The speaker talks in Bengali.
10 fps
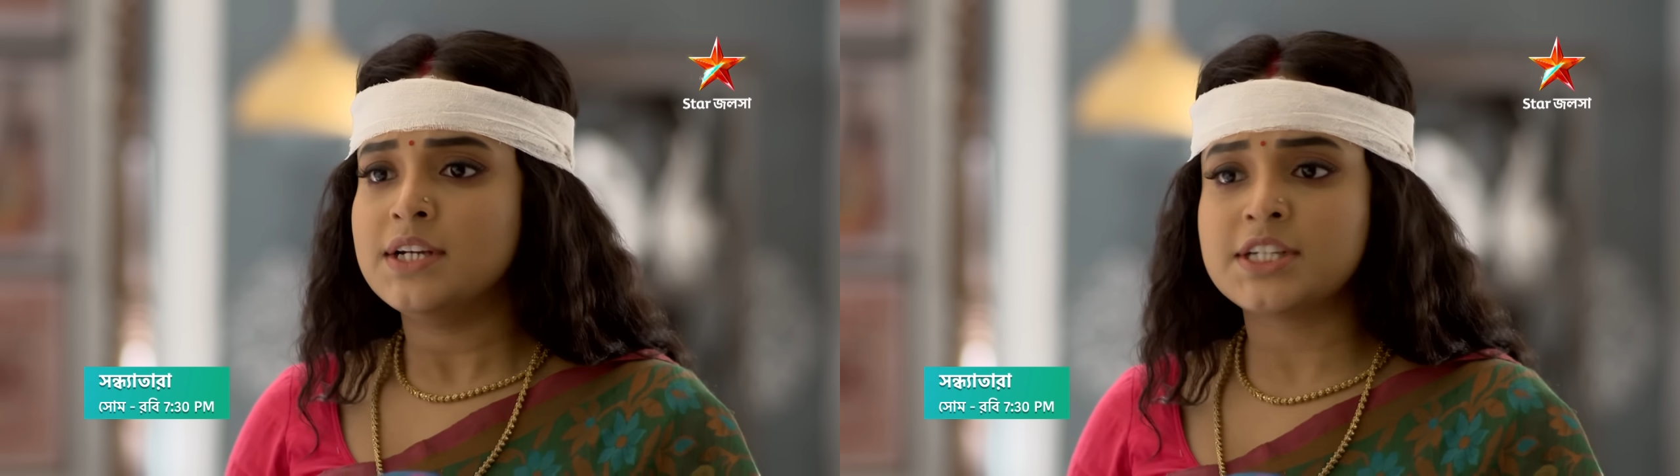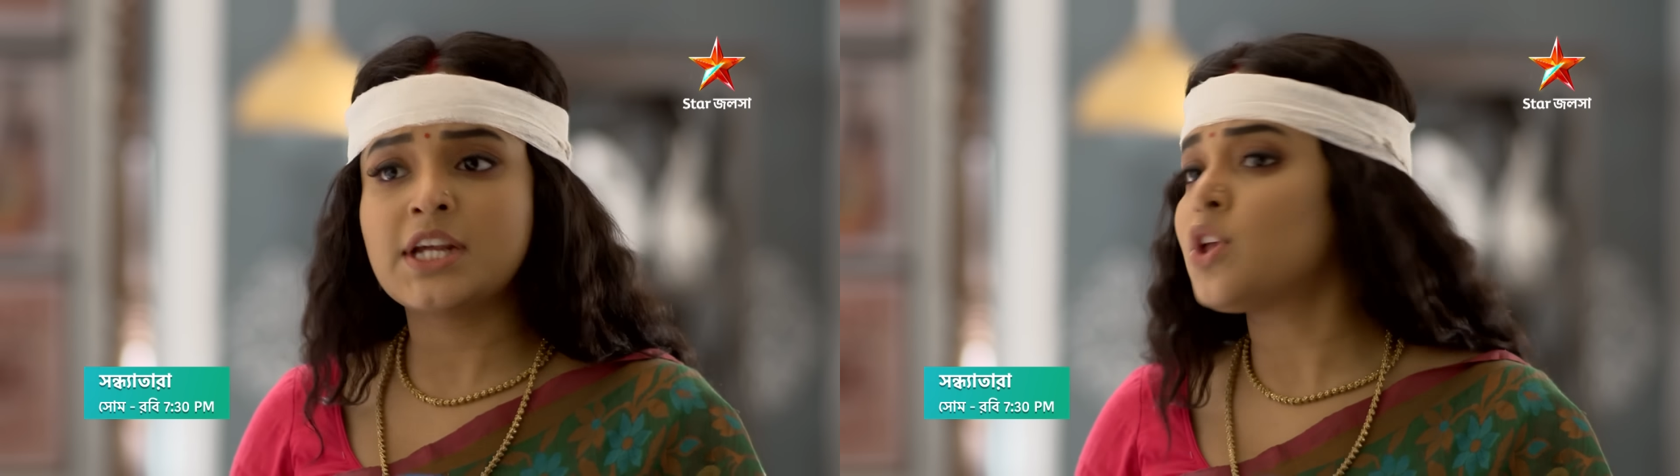
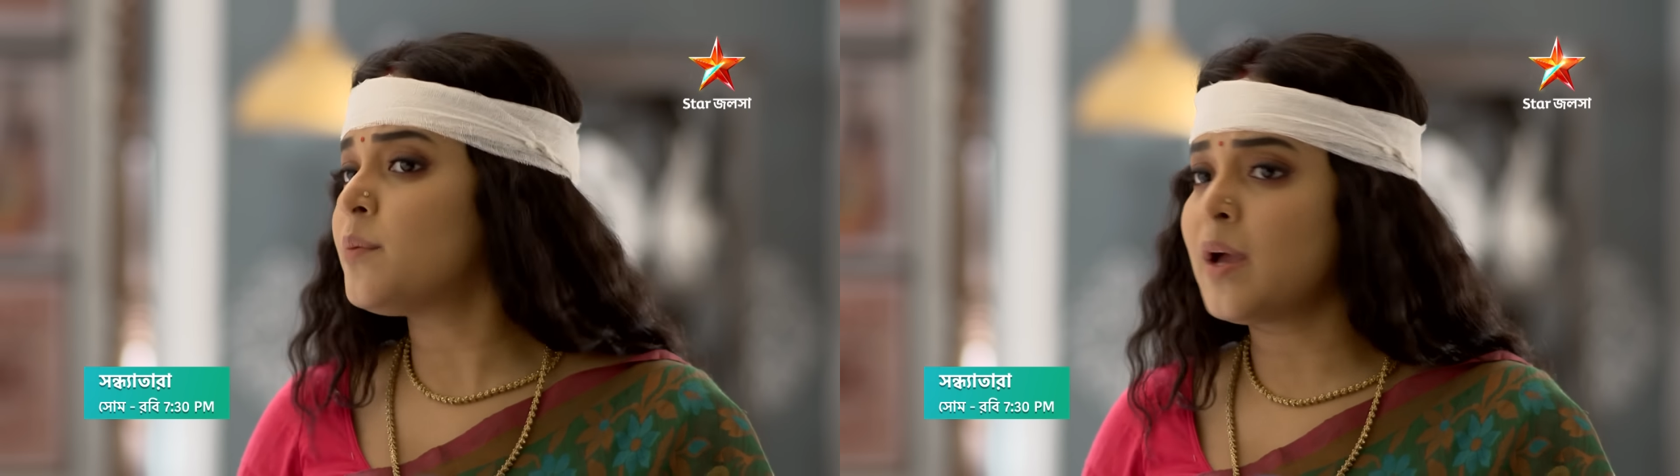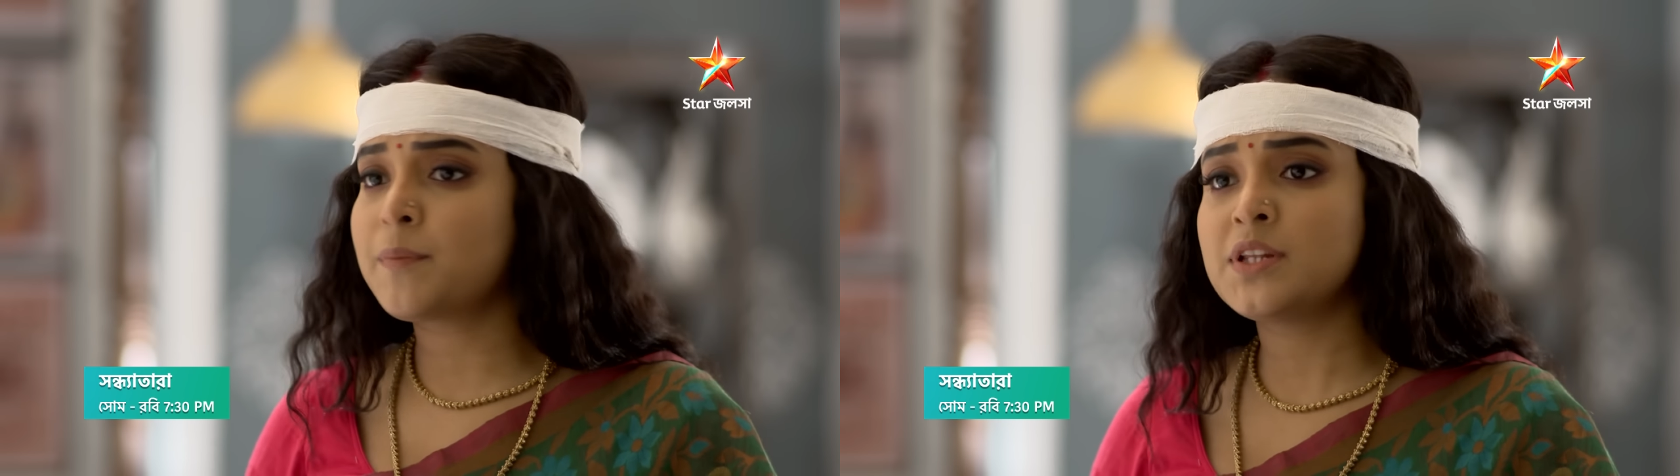সেটাই তো
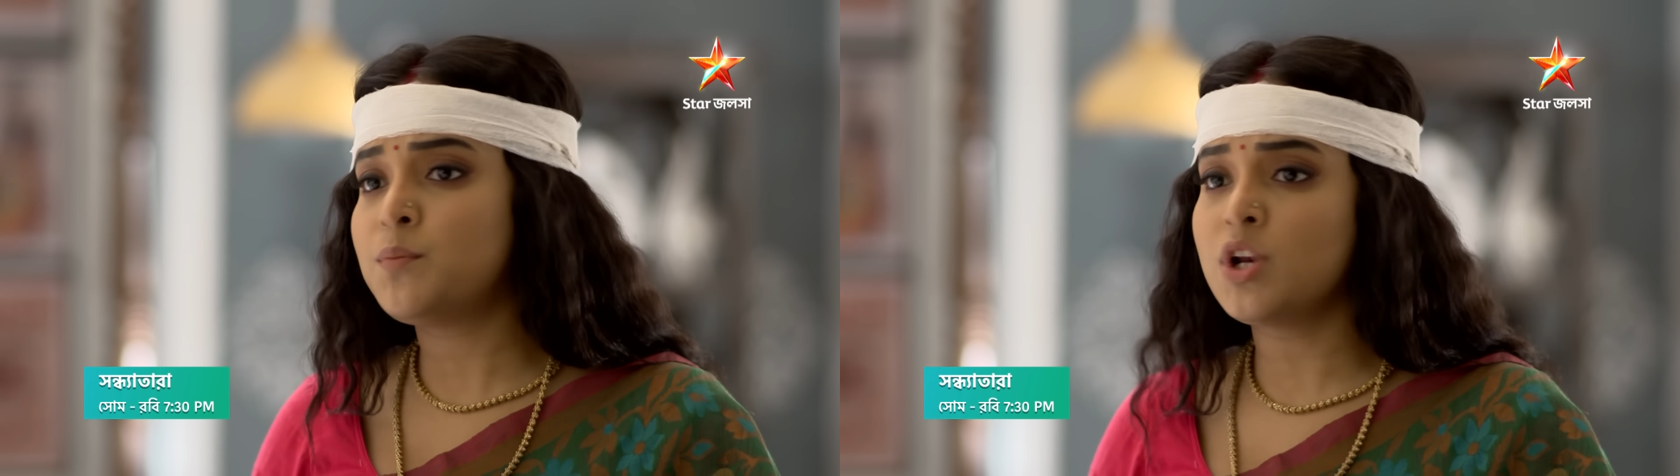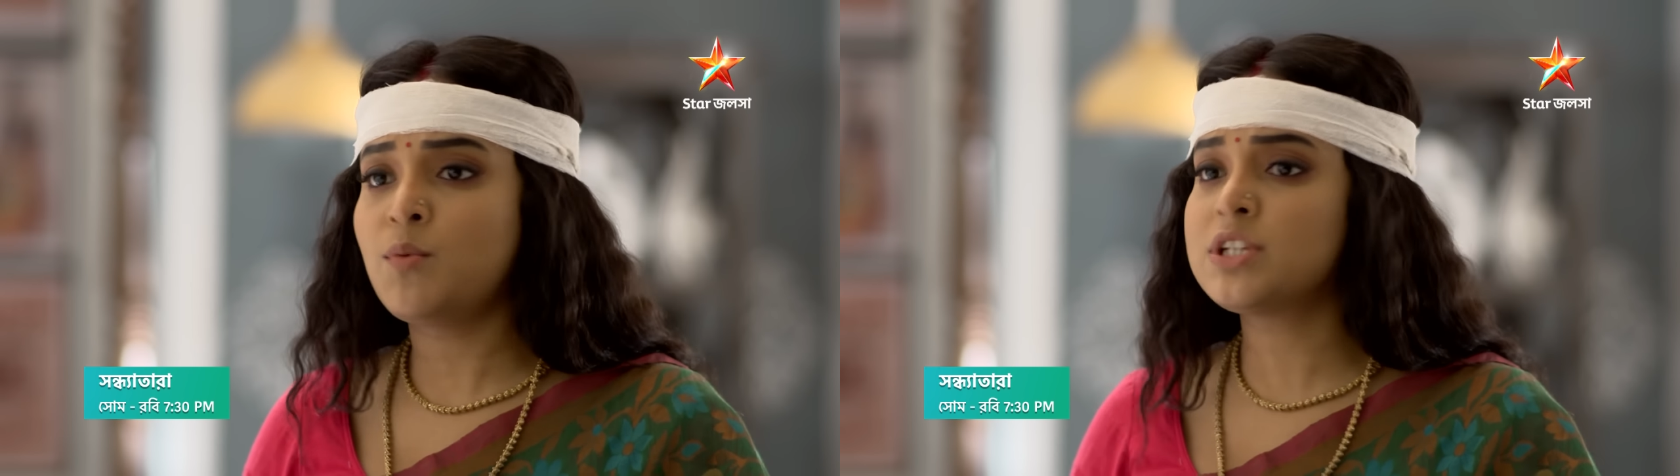আমি আপনাদের
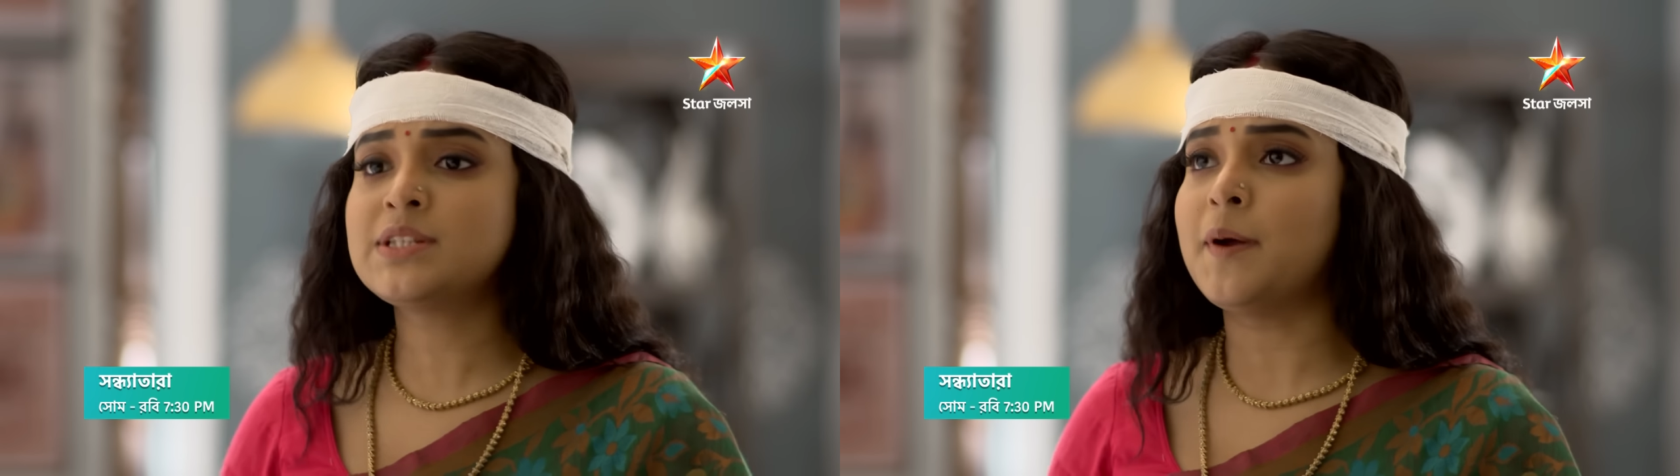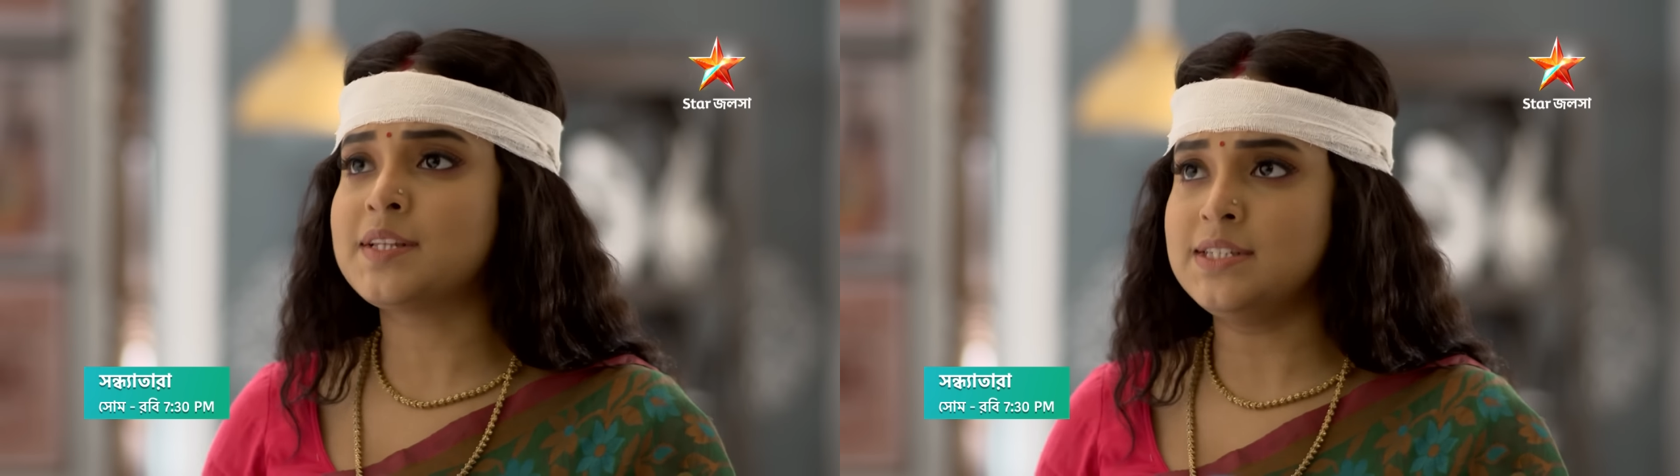বলে
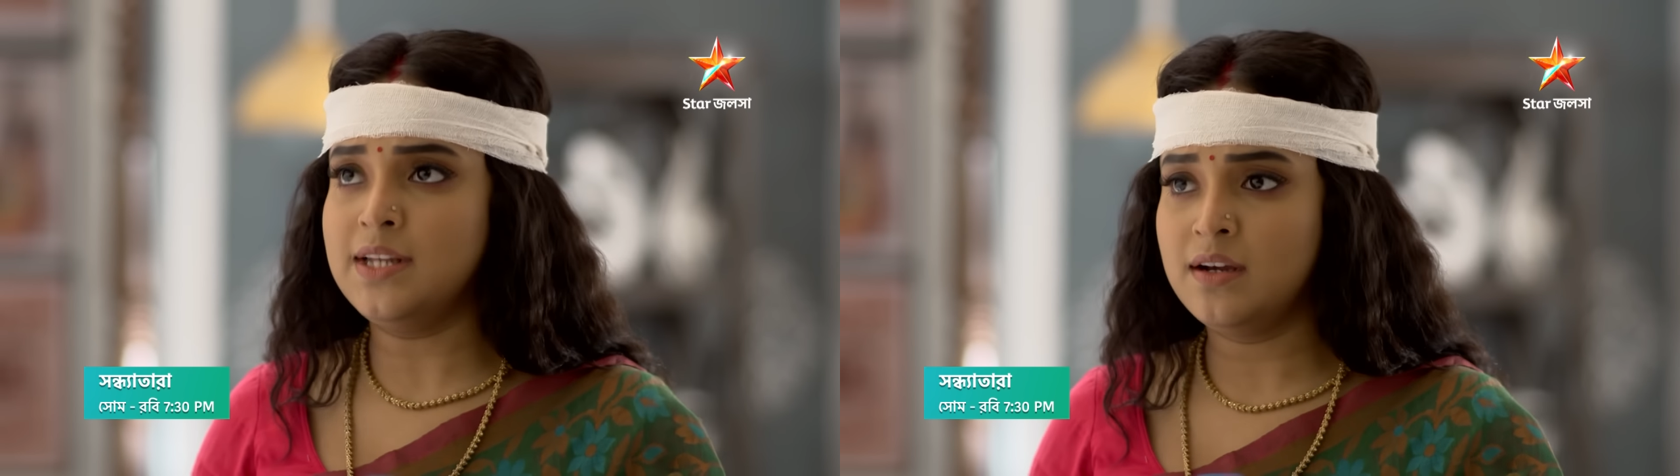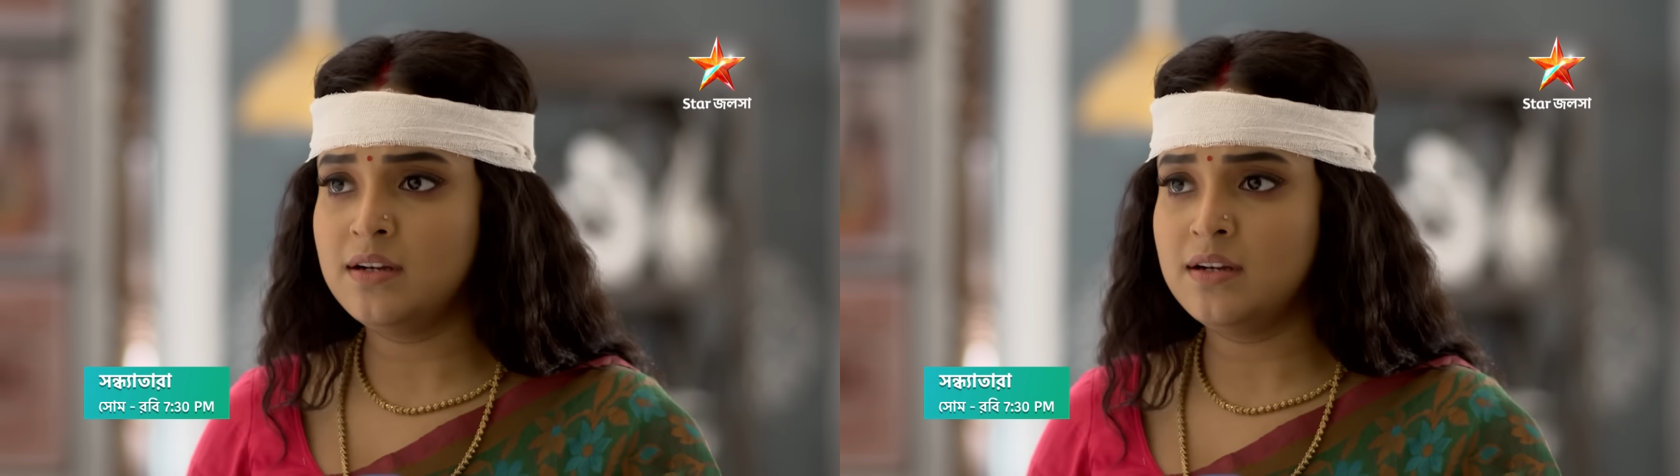বোঝাতে পারছি না